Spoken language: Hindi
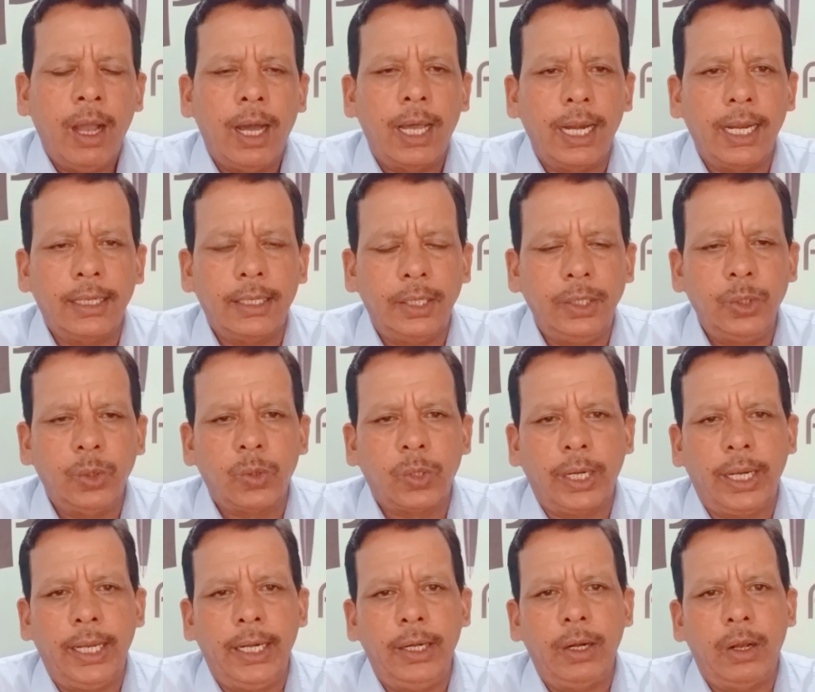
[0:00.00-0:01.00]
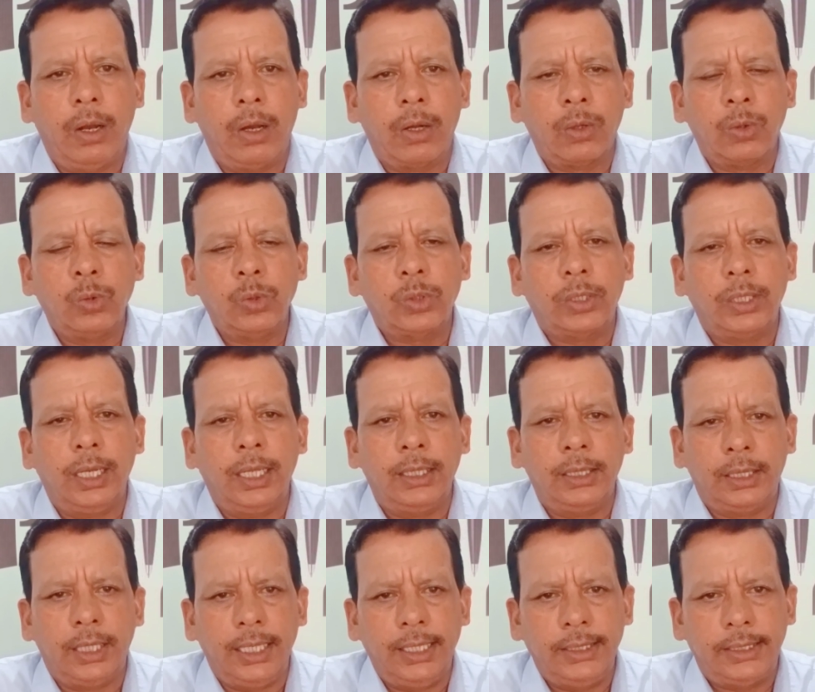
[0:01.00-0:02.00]
हालांकि यूक्रेन और रूस ने
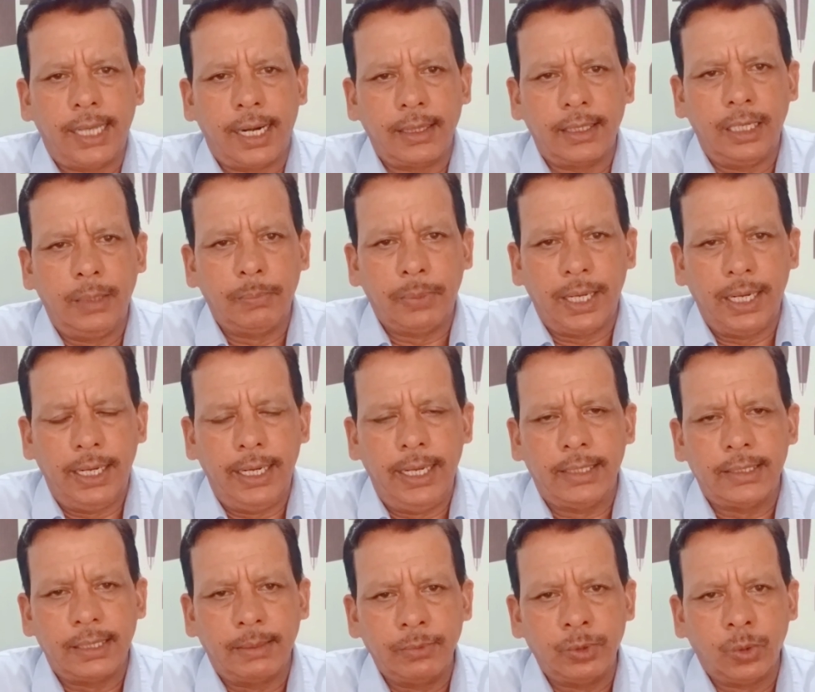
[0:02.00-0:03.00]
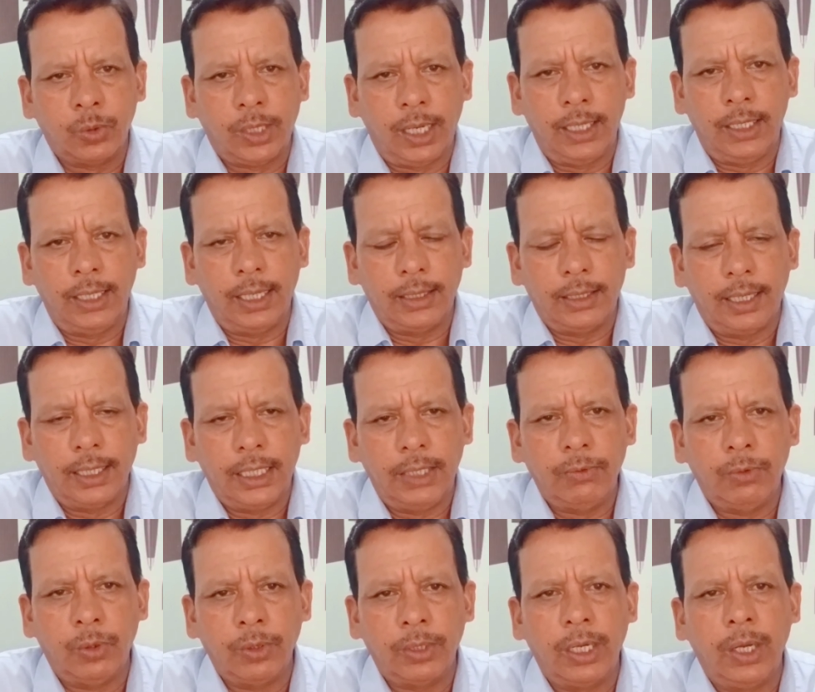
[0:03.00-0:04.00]
तीन चार दिन पहले एक समझौता किया था
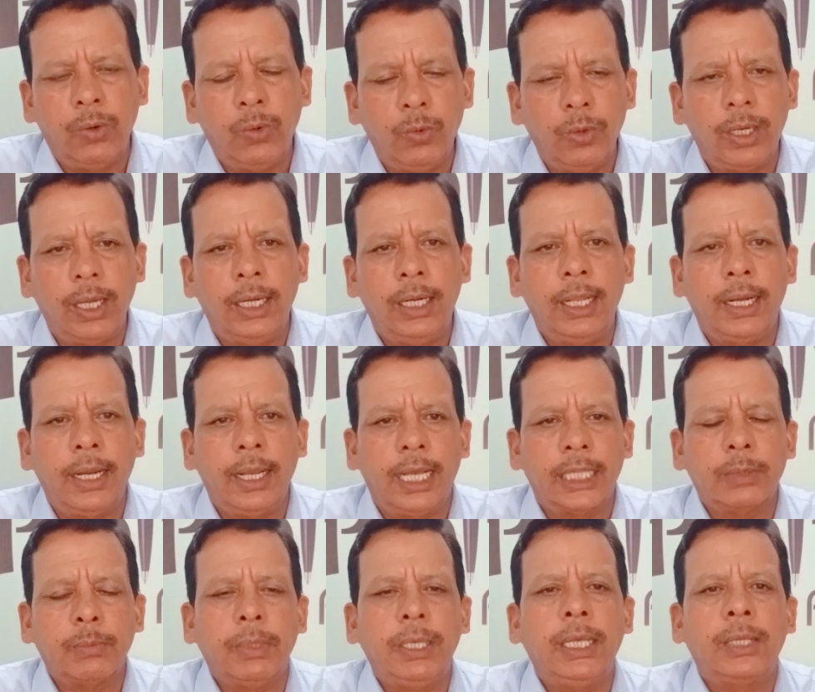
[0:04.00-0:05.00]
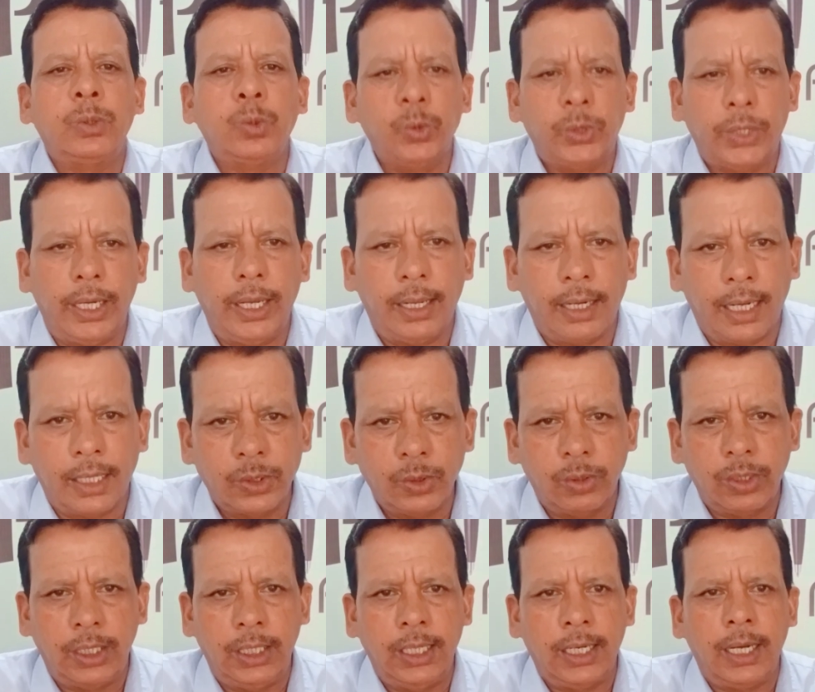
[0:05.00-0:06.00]
कि वो गेहूं के निर्यात में या दूसरे
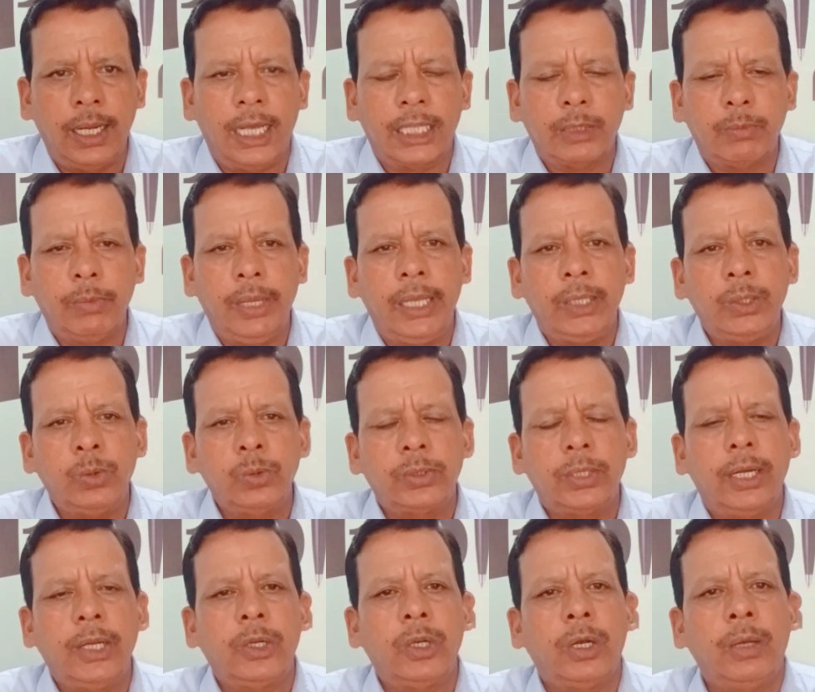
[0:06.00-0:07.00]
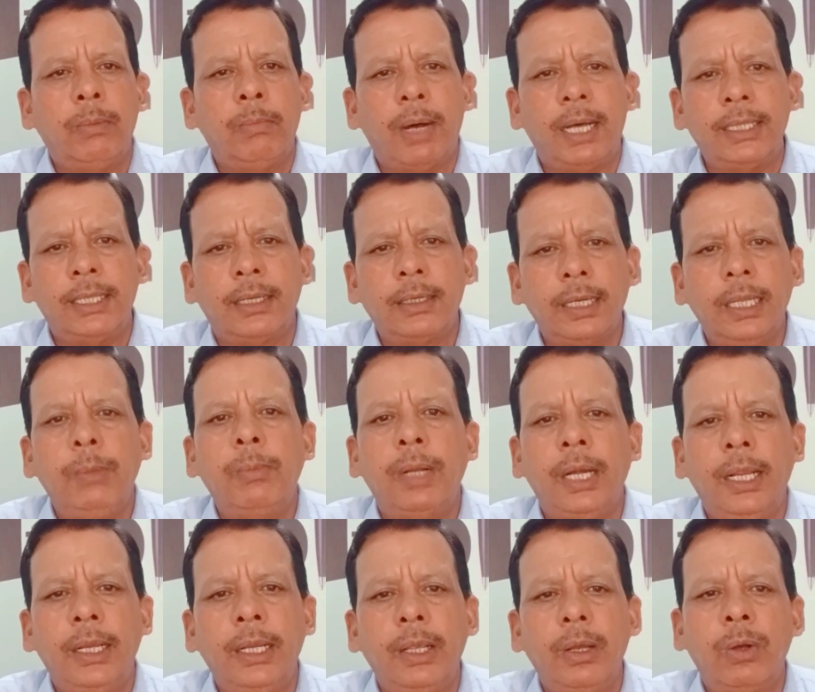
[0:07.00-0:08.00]
अनाजों के निर्यात में एक दूसरे का बाधक नहीं
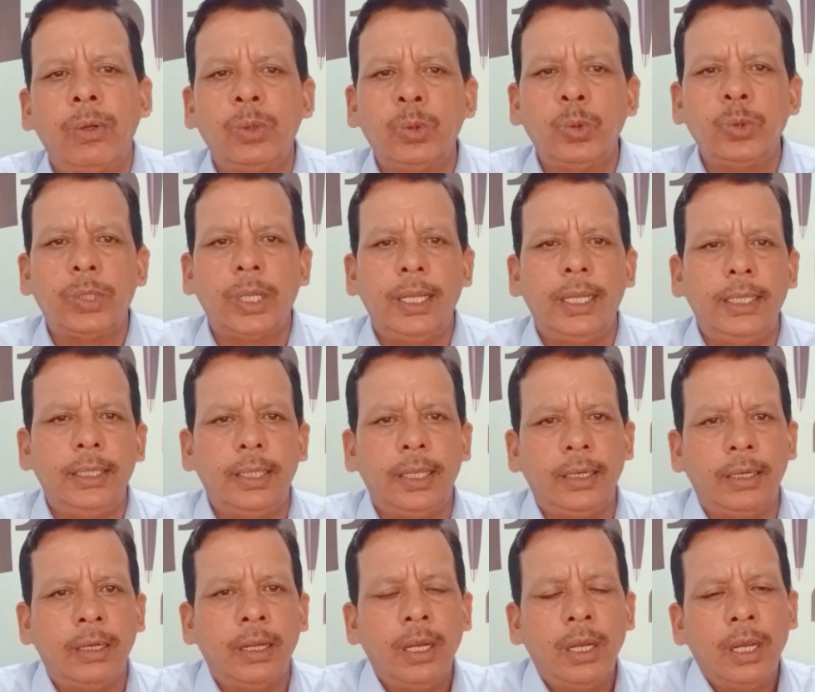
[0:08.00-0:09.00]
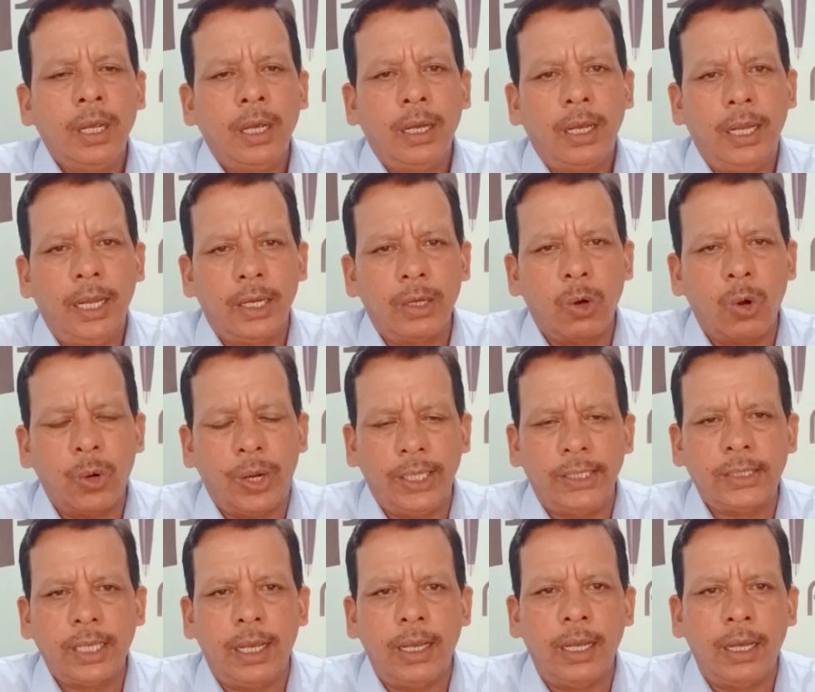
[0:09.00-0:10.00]
बनेंगे और दूसरे ही दिन एक
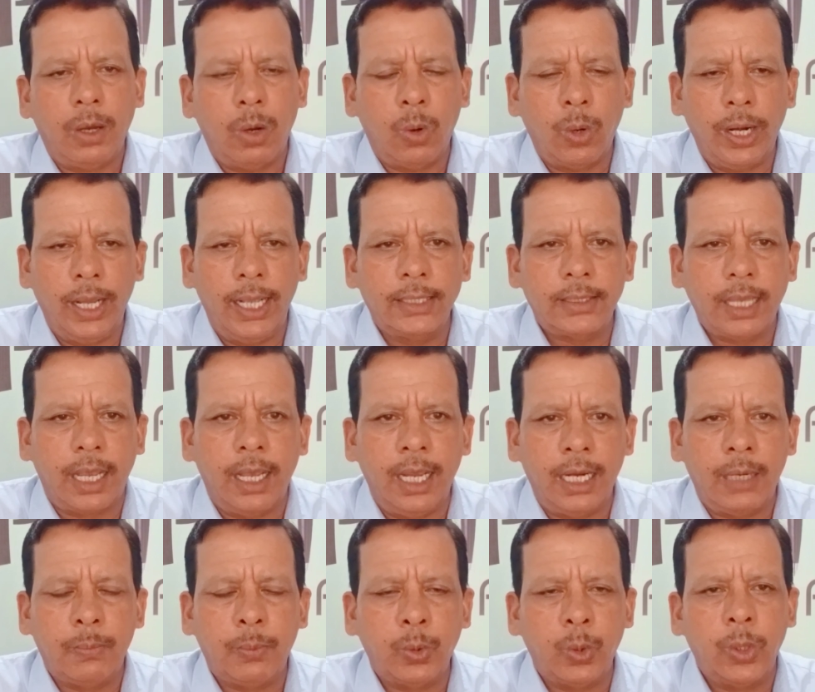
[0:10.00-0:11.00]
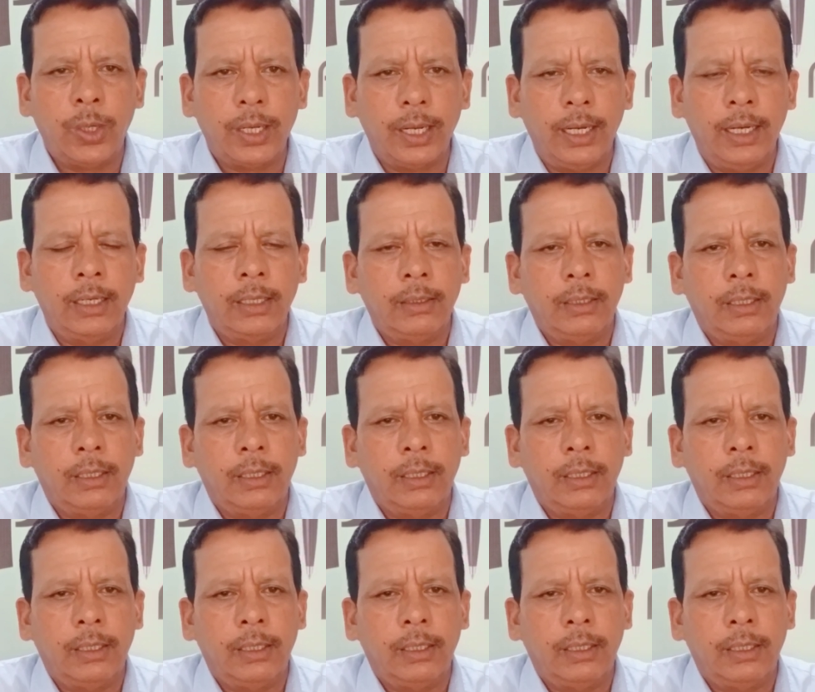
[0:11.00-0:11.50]
ओडेसा ओडेसा एक पोर्ट है